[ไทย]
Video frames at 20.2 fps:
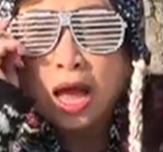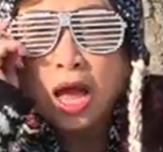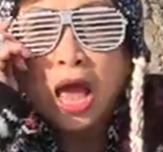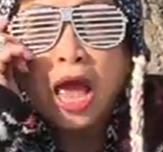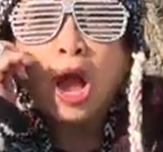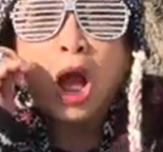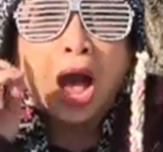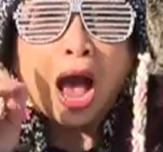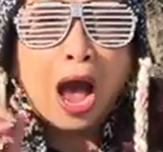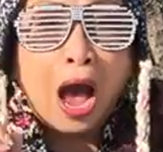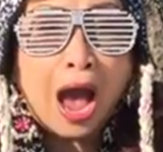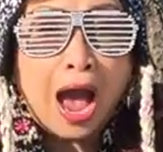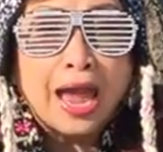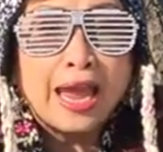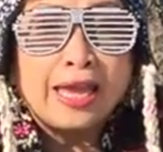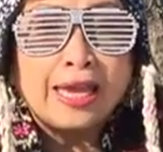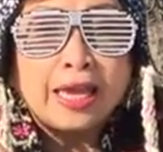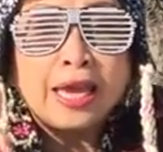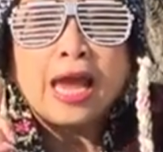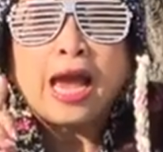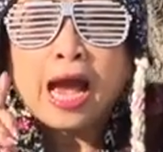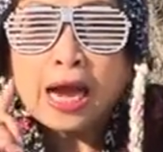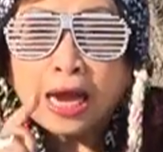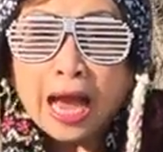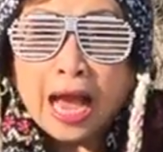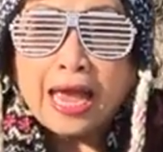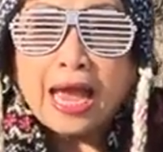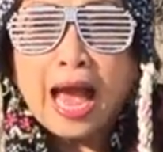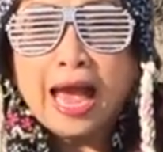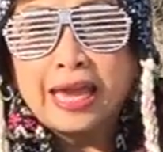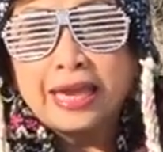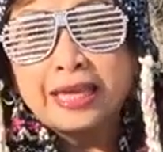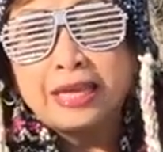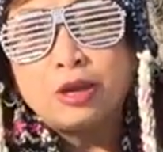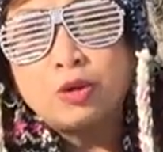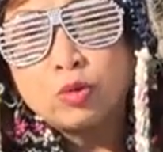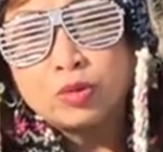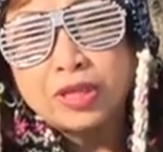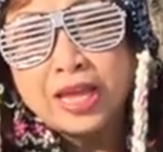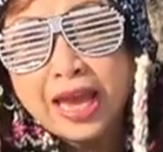คะไอไอ
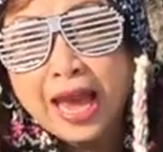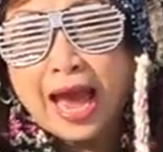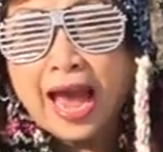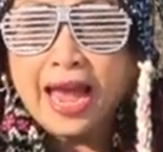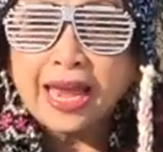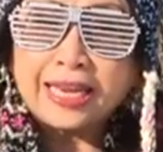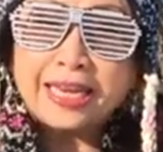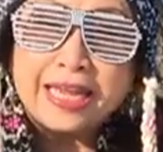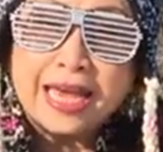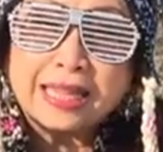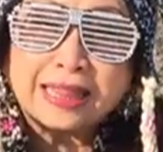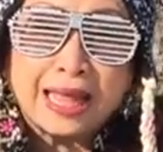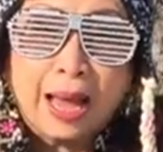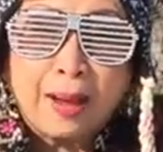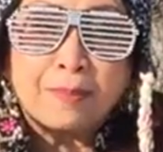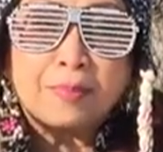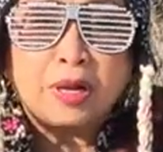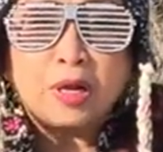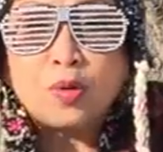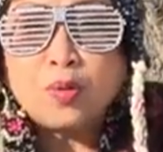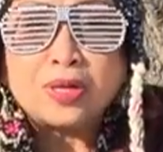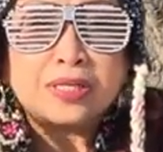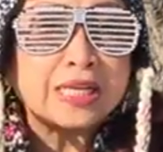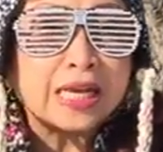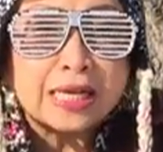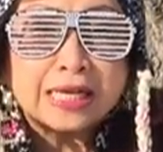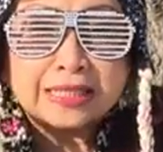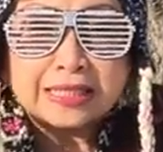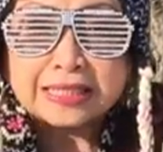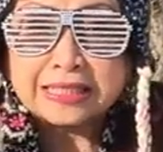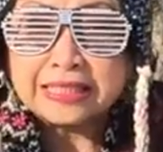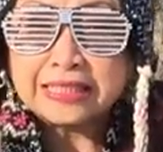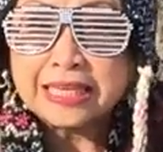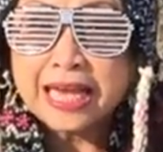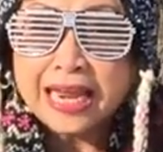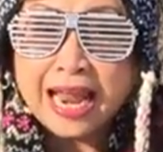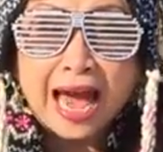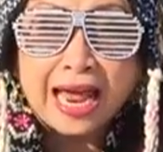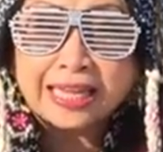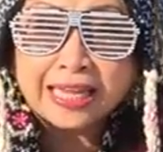คิวเตี้ยไอเดียต่ำหรือว่าจะฉ
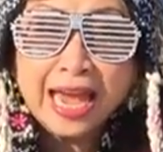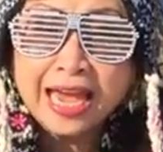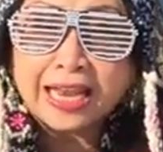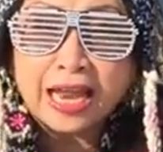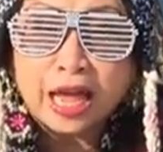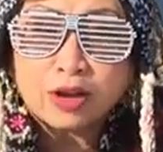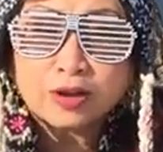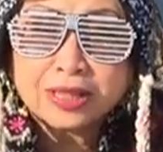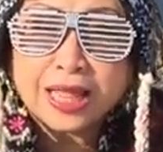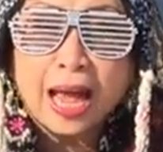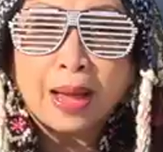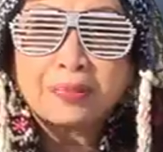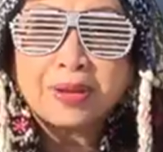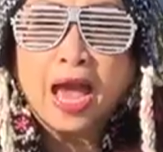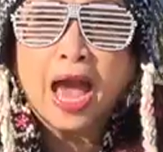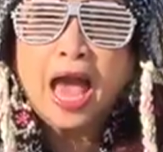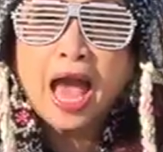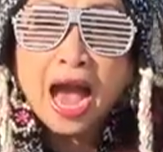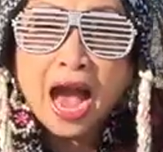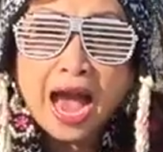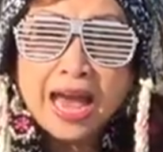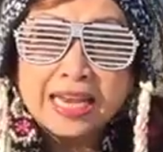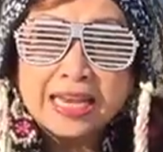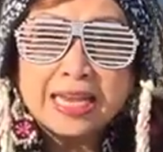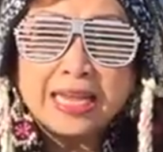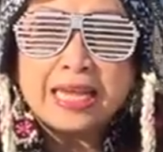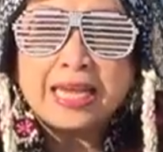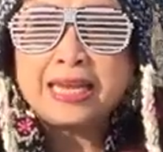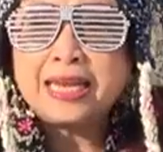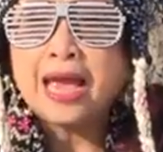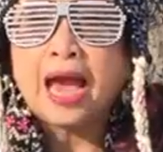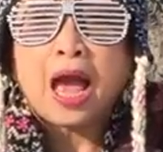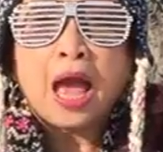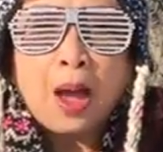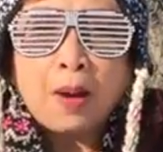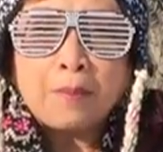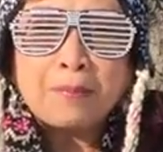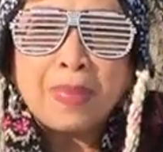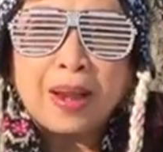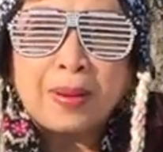ลาดแค่ไหนก็ตามเนี่ยอันนี้เนี่ย
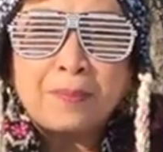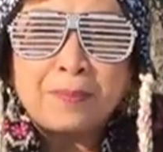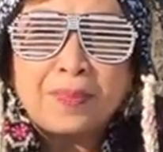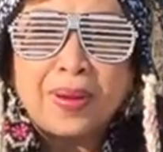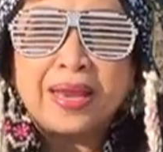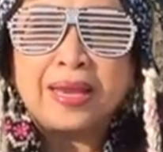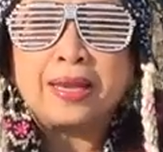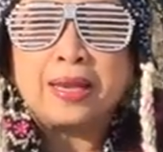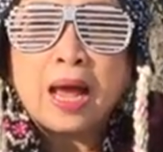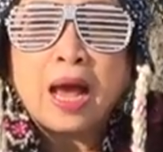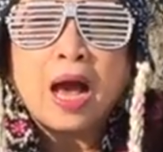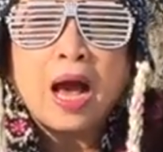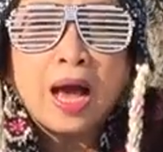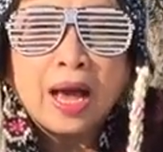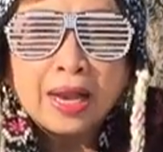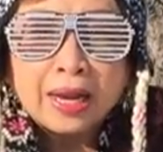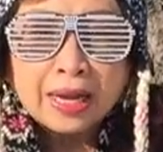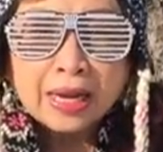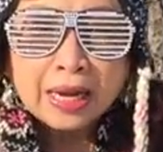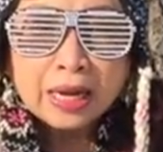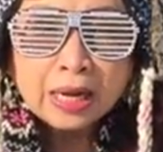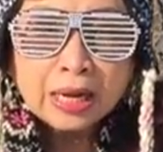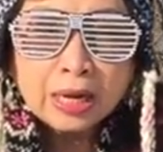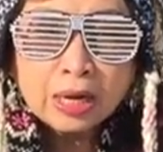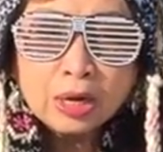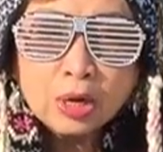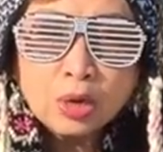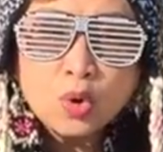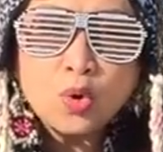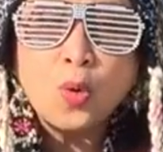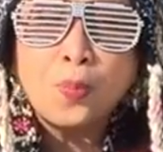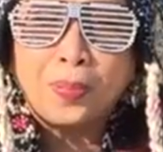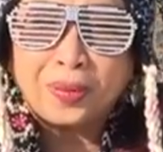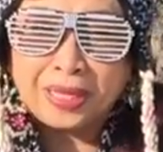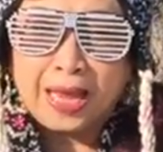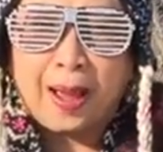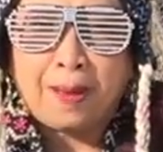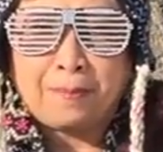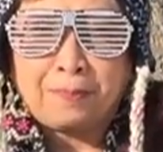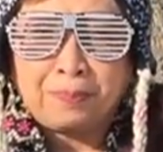มันเป็นรูป
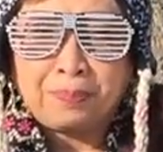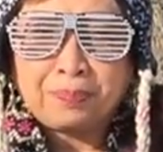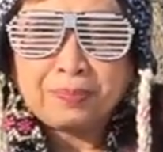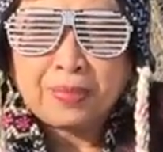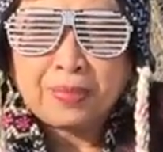ธรรม